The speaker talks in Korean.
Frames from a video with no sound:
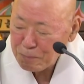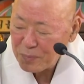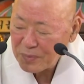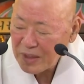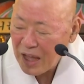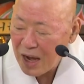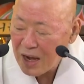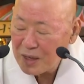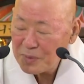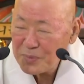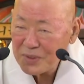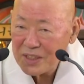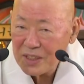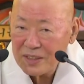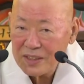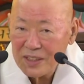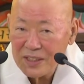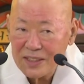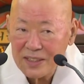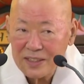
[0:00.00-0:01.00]
다음
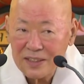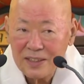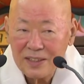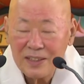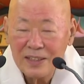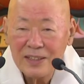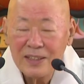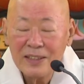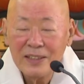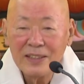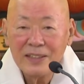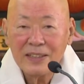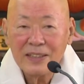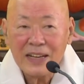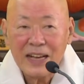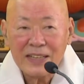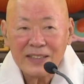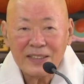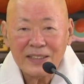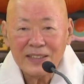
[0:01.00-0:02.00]
선지식을
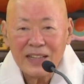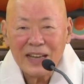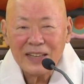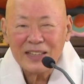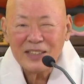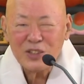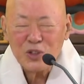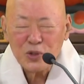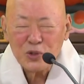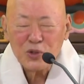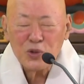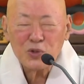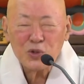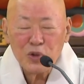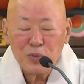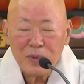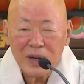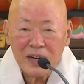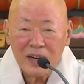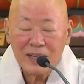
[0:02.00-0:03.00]
가서 나는 요
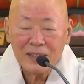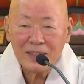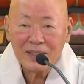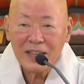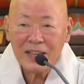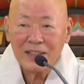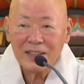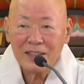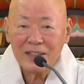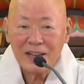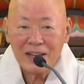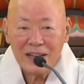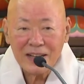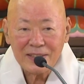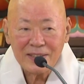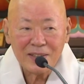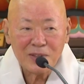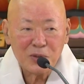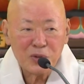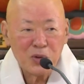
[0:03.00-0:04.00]
정도만 할 테니까 가서